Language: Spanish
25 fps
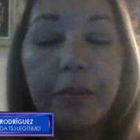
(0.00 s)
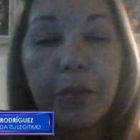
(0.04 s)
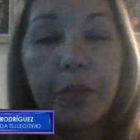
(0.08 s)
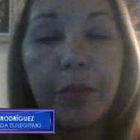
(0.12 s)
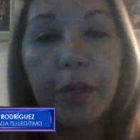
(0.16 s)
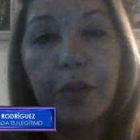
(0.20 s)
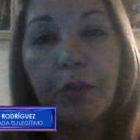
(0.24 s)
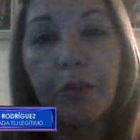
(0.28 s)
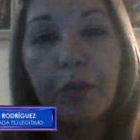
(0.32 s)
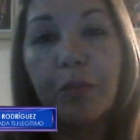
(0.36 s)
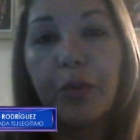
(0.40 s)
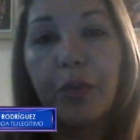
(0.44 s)

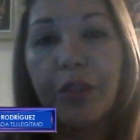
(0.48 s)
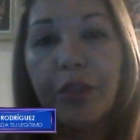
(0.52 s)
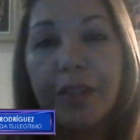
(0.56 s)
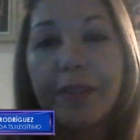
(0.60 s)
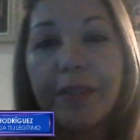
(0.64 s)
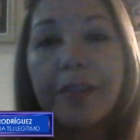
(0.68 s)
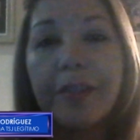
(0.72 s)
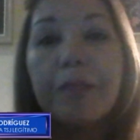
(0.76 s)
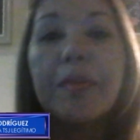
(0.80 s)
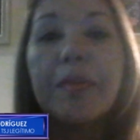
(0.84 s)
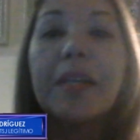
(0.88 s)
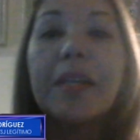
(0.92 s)
bueno,
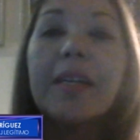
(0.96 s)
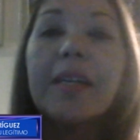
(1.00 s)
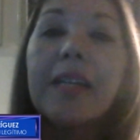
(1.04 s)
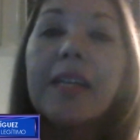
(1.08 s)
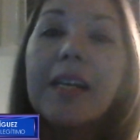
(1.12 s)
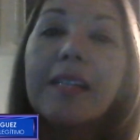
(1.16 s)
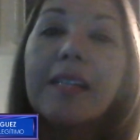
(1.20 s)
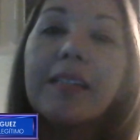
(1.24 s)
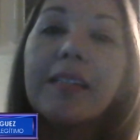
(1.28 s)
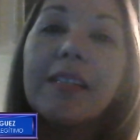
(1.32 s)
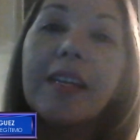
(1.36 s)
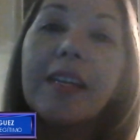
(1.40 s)
muchísimas
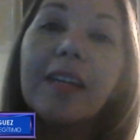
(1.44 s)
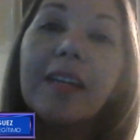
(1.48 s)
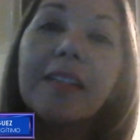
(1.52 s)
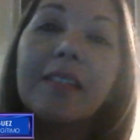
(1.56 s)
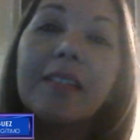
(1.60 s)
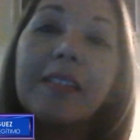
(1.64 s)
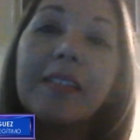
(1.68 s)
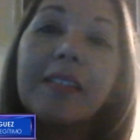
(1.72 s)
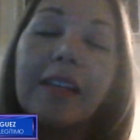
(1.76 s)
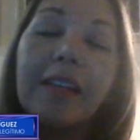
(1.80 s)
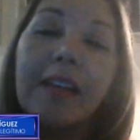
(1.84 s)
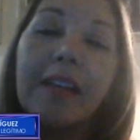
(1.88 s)

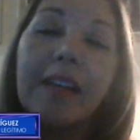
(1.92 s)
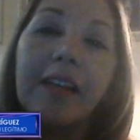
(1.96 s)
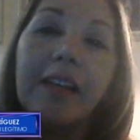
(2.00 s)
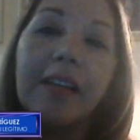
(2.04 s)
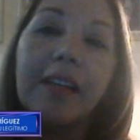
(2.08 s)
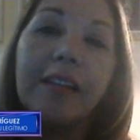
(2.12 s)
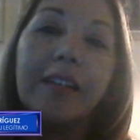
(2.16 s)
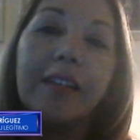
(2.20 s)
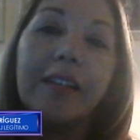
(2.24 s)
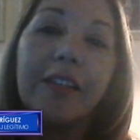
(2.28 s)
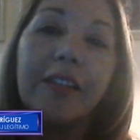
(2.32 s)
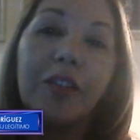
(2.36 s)
gracias.
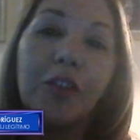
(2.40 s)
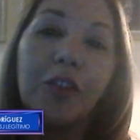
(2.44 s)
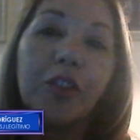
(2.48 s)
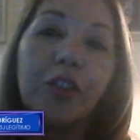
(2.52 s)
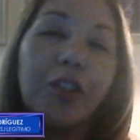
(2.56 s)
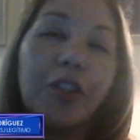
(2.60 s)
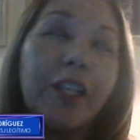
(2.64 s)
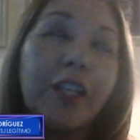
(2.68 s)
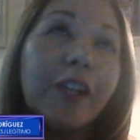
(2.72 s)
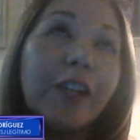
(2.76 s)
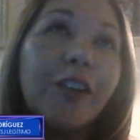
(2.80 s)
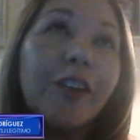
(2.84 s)

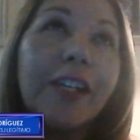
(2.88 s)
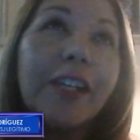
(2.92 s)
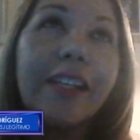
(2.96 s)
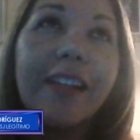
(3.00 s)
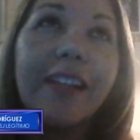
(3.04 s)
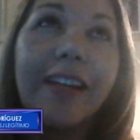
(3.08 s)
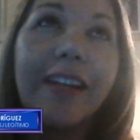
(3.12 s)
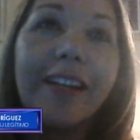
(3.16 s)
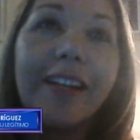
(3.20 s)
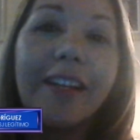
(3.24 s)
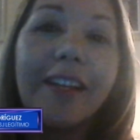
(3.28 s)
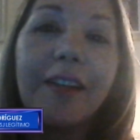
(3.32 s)
Yo tengo que
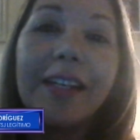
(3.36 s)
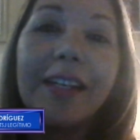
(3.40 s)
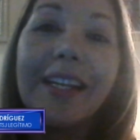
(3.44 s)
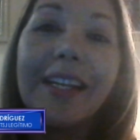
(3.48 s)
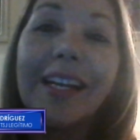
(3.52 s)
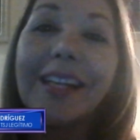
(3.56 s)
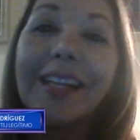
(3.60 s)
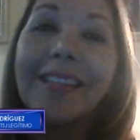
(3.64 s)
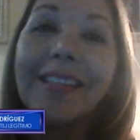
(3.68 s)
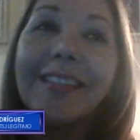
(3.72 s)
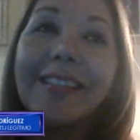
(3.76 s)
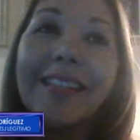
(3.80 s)
darle
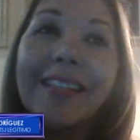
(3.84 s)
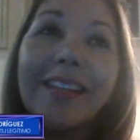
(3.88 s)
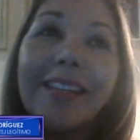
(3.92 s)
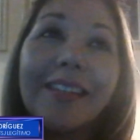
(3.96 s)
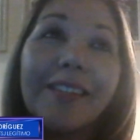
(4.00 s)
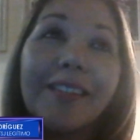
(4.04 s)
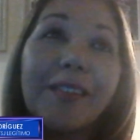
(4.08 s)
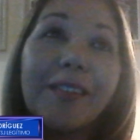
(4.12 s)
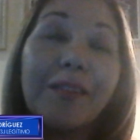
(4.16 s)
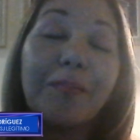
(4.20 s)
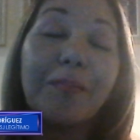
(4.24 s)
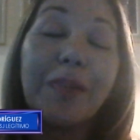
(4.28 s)

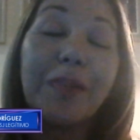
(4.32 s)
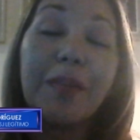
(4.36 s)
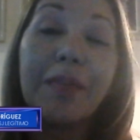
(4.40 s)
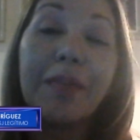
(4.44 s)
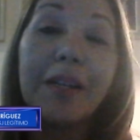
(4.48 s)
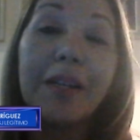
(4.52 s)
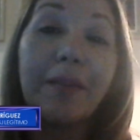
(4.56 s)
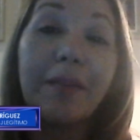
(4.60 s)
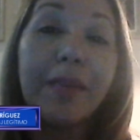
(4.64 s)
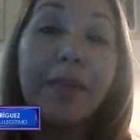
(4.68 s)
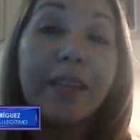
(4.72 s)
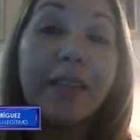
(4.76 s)
gracias
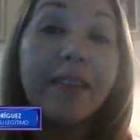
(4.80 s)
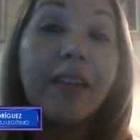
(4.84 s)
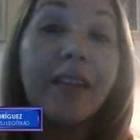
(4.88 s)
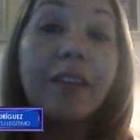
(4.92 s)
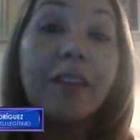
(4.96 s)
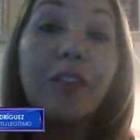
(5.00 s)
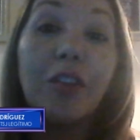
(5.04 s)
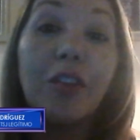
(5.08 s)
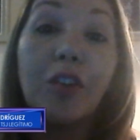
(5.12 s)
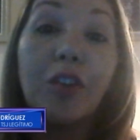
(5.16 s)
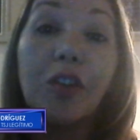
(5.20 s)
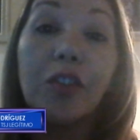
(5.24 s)
primeramente a
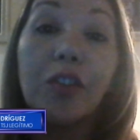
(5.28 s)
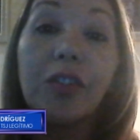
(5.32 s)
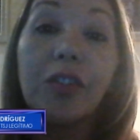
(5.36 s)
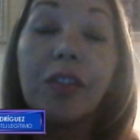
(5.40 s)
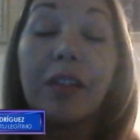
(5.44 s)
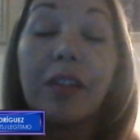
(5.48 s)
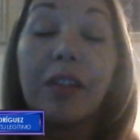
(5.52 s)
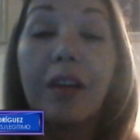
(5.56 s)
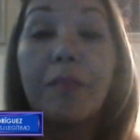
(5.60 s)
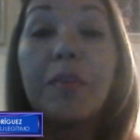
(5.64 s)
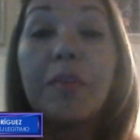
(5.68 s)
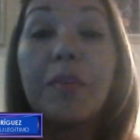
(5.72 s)

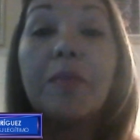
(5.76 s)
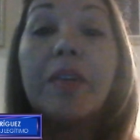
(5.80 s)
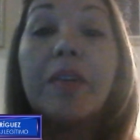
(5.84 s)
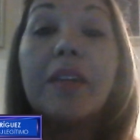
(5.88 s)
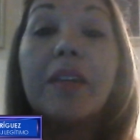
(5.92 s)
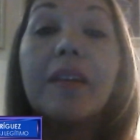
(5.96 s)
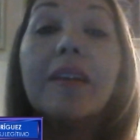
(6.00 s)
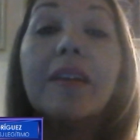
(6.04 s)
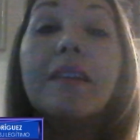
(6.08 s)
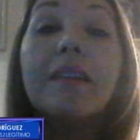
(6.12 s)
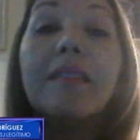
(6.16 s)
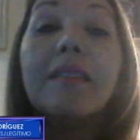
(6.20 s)
Dios, a mi
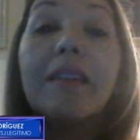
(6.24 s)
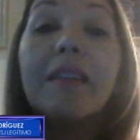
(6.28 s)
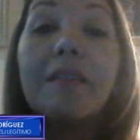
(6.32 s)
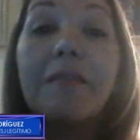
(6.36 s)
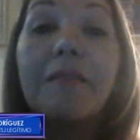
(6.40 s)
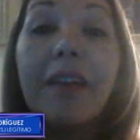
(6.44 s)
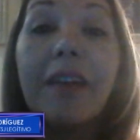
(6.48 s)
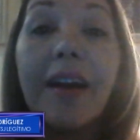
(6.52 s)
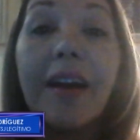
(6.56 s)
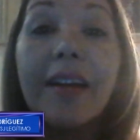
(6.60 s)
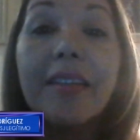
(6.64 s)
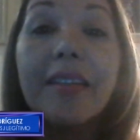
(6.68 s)
Virgen del
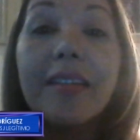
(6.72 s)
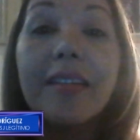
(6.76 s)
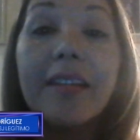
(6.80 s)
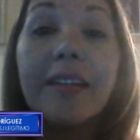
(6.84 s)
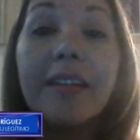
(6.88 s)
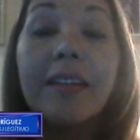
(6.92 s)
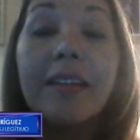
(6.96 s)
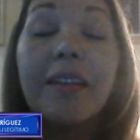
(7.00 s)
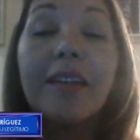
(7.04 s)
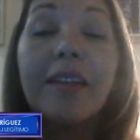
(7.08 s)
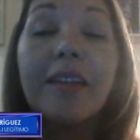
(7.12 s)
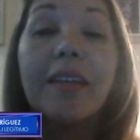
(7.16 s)

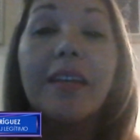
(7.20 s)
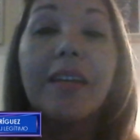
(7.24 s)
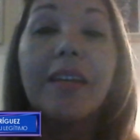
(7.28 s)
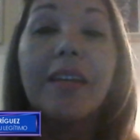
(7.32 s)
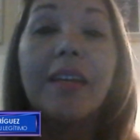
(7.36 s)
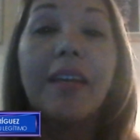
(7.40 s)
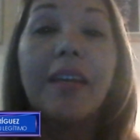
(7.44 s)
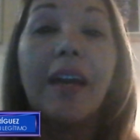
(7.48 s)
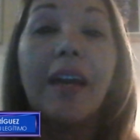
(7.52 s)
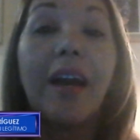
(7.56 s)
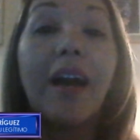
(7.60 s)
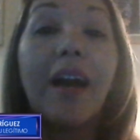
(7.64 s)
Valle,
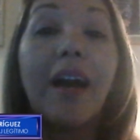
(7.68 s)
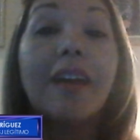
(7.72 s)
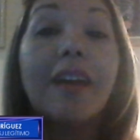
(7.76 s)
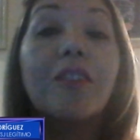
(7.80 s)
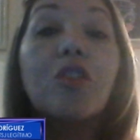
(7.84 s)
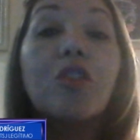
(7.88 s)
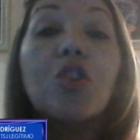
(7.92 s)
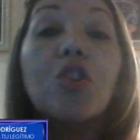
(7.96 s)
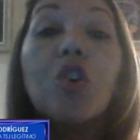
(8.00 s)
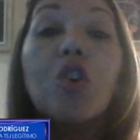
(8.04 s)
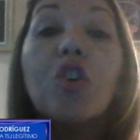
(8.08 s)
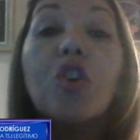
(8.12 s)
a
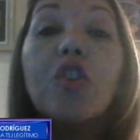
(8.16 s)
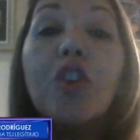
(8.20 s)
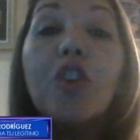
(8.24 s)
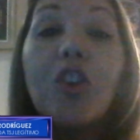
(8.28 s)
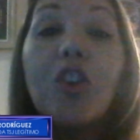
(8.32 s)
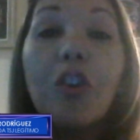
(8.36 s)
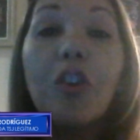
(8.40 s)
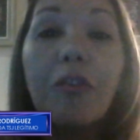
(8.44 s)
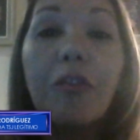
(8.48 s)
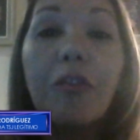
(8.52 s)
todos los